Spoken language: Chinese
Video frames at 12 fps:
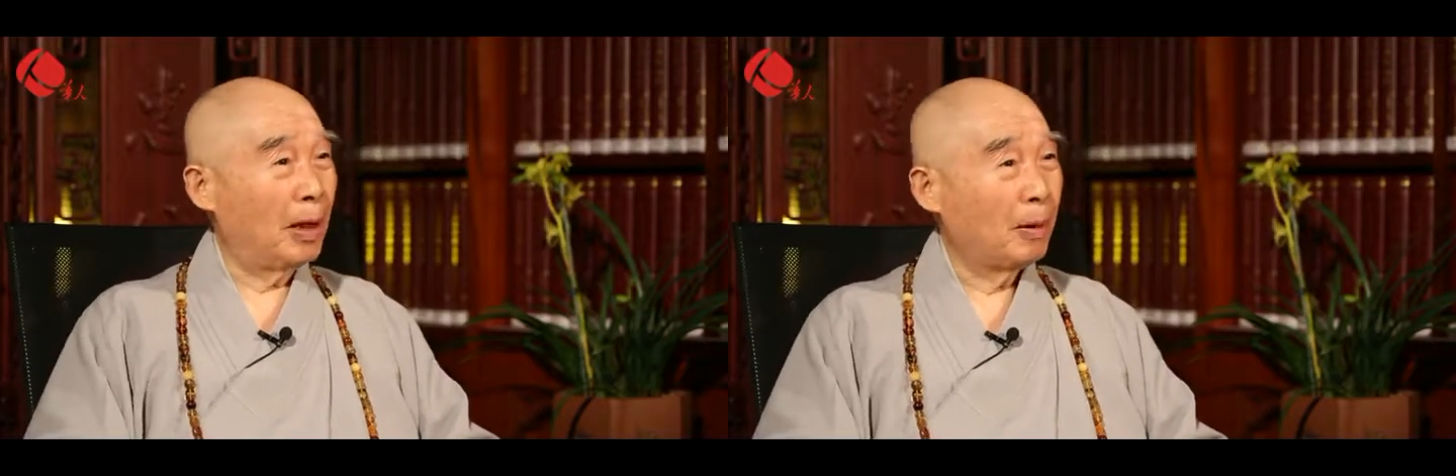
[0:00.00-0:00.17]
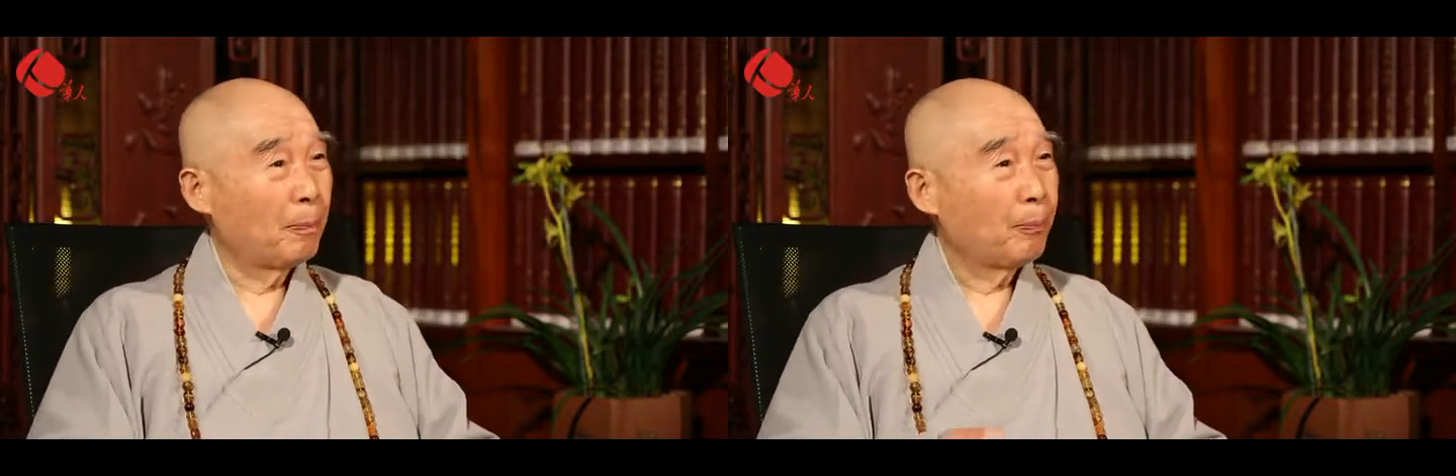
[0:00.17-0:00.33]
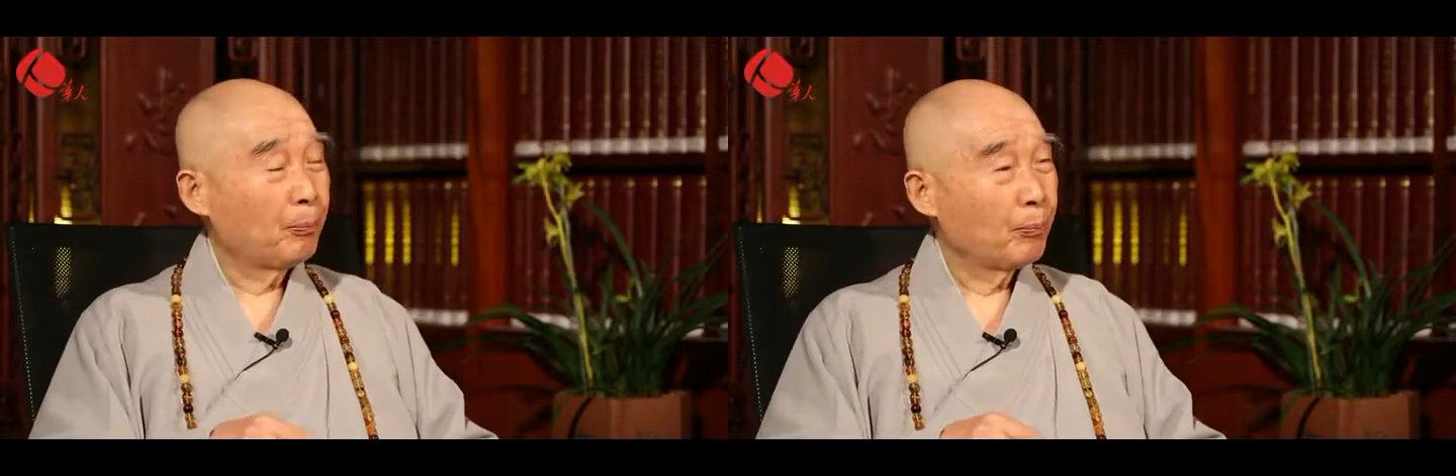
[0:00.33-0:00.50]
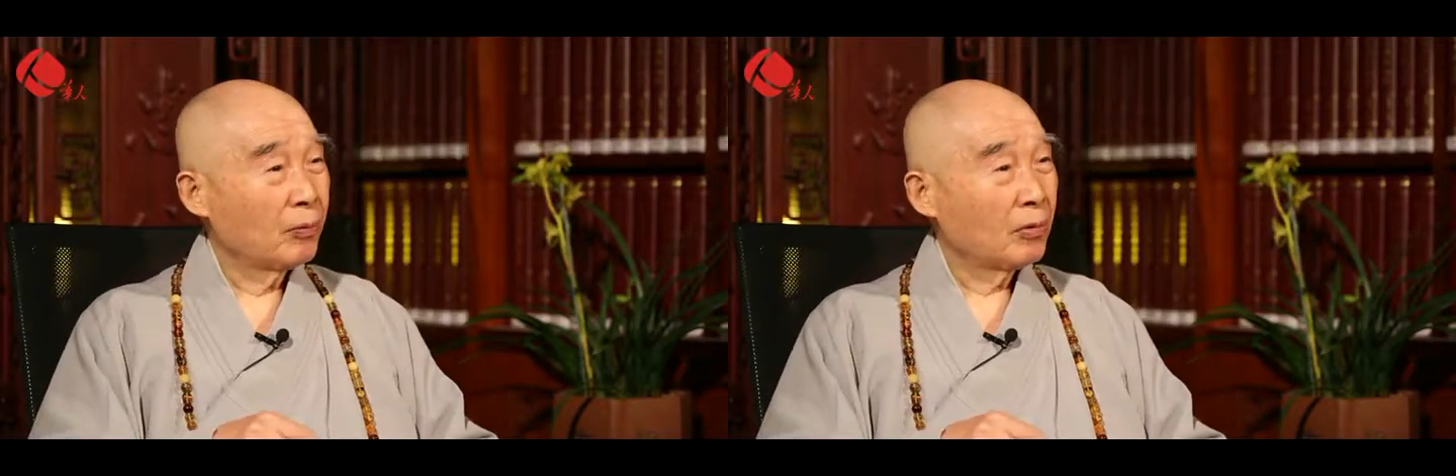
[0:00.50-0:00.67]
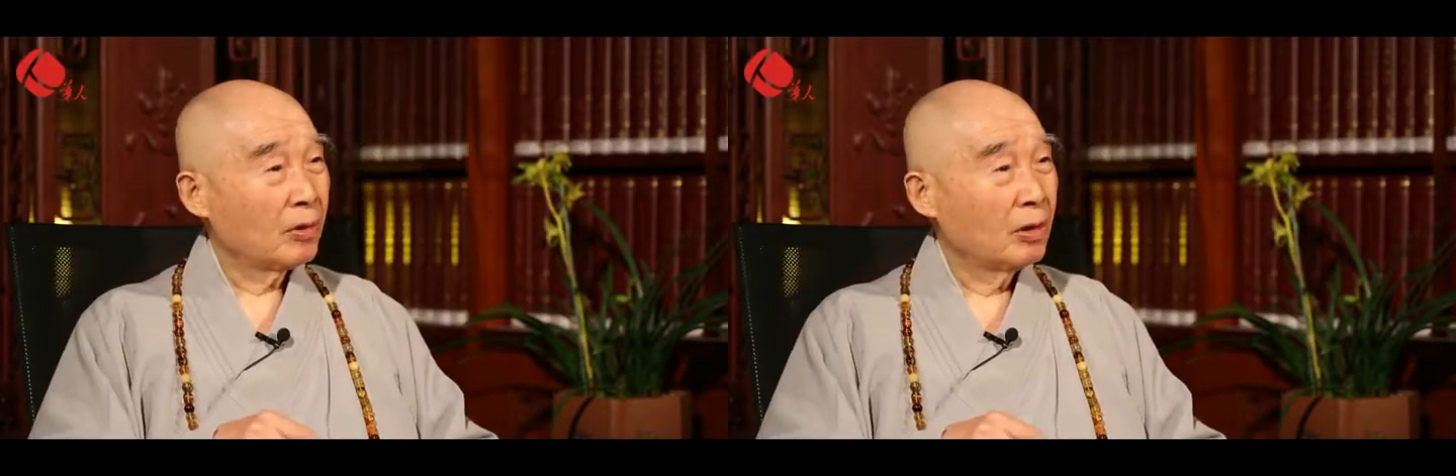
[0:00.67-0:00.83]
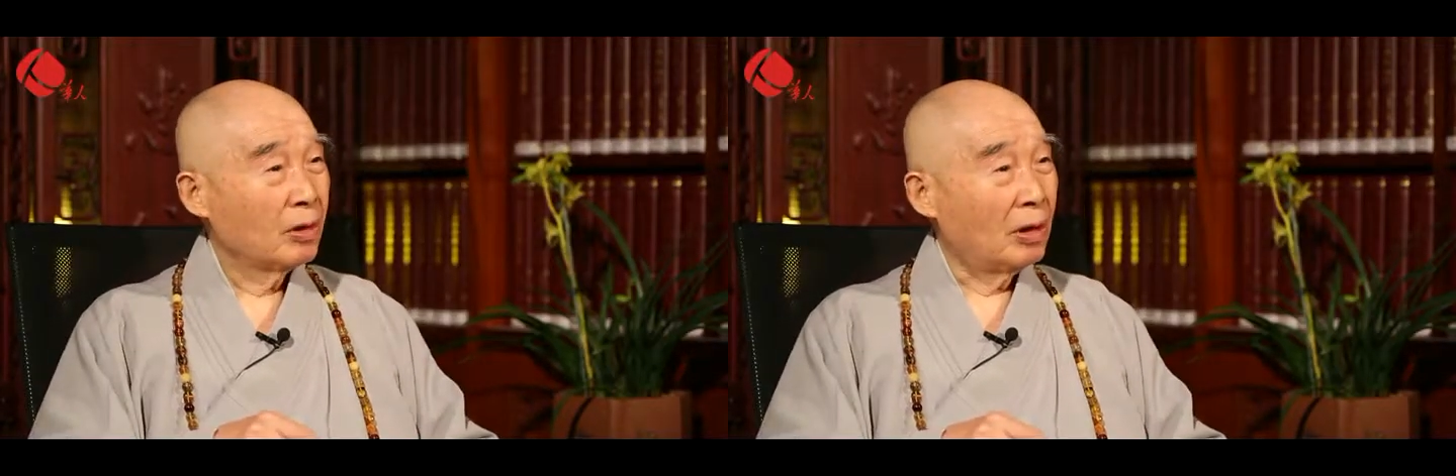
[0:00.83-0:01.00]

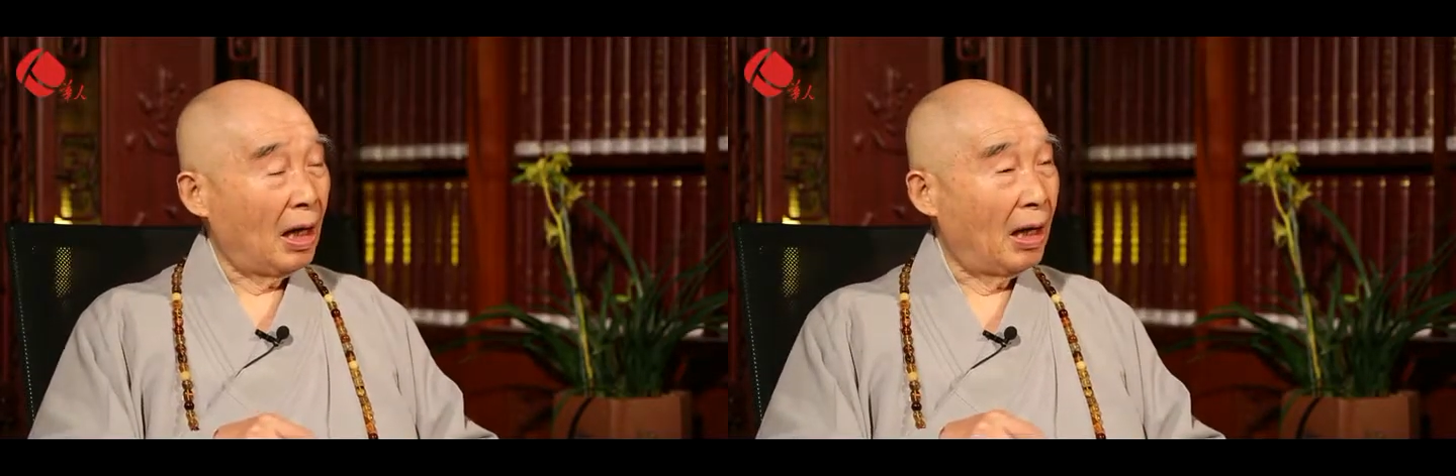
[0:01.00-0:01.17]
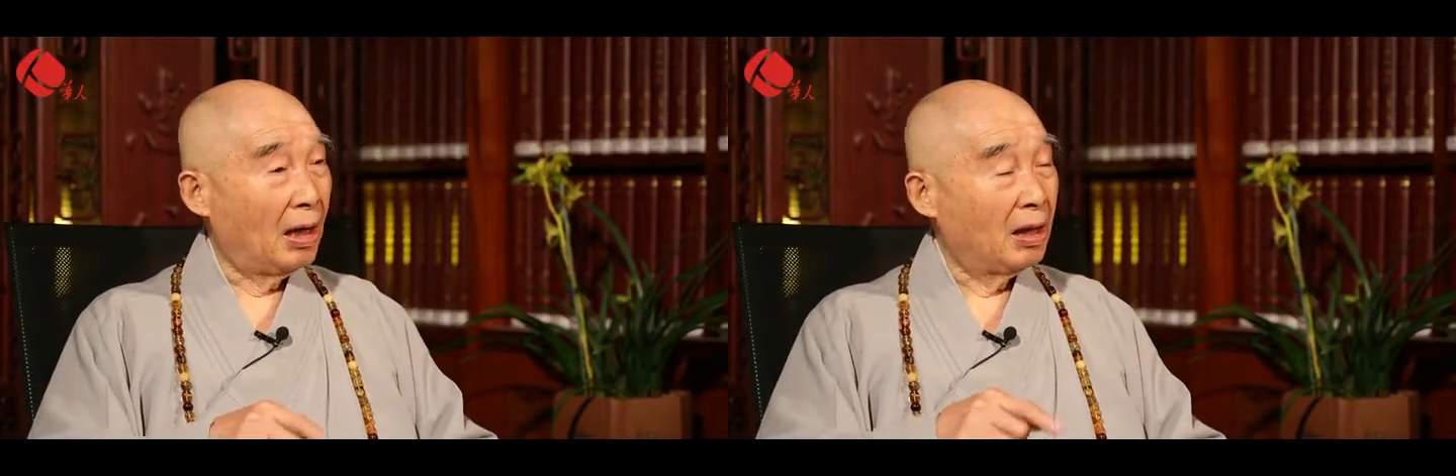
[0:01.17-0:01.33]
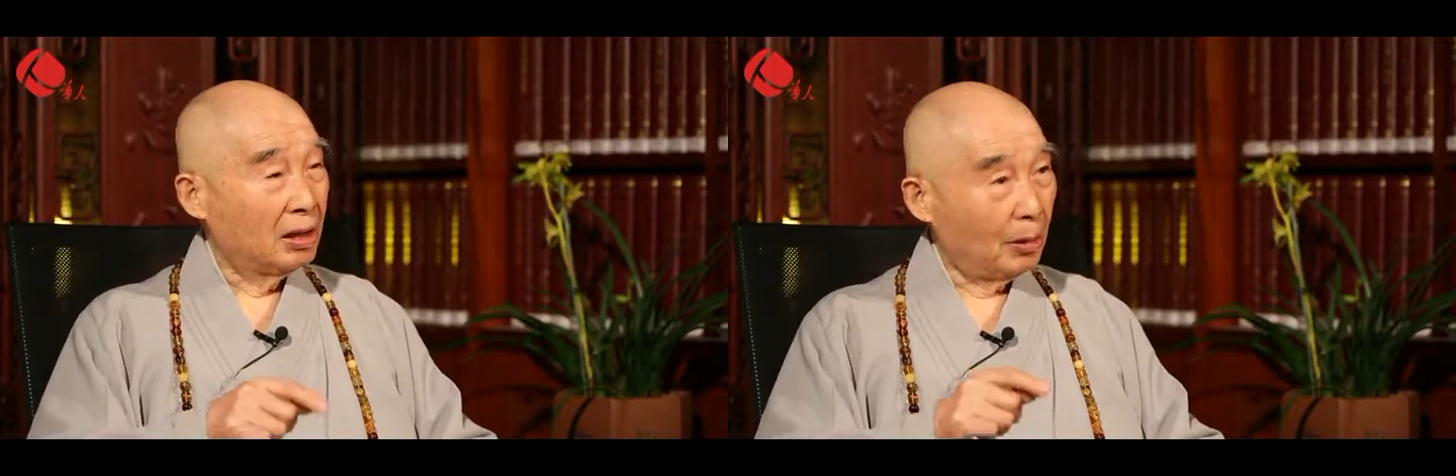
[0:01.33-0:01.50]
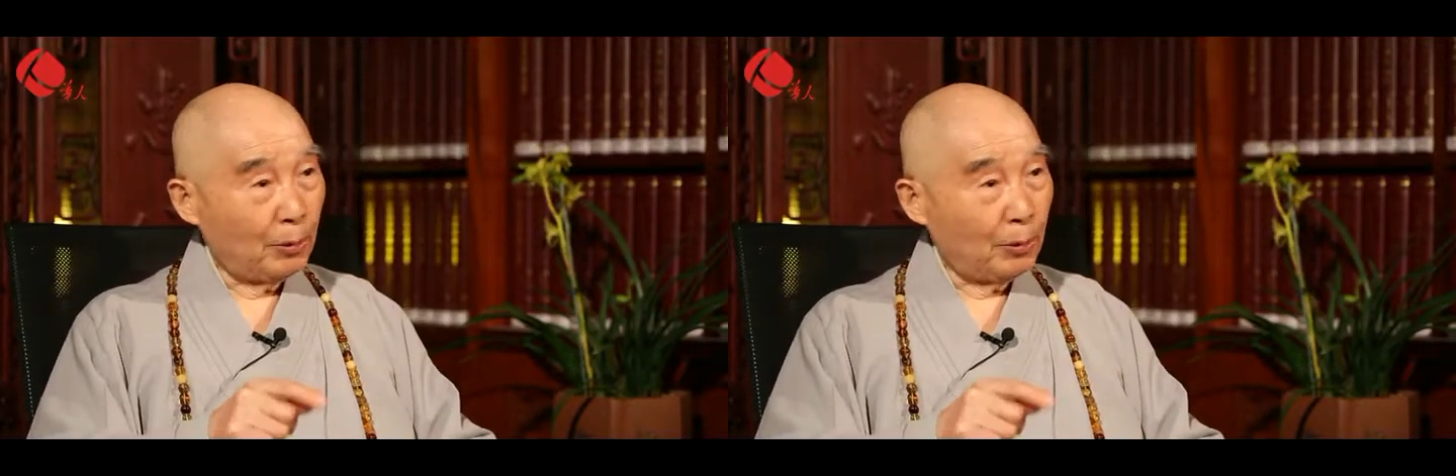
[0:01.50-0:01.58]
嘛，啊，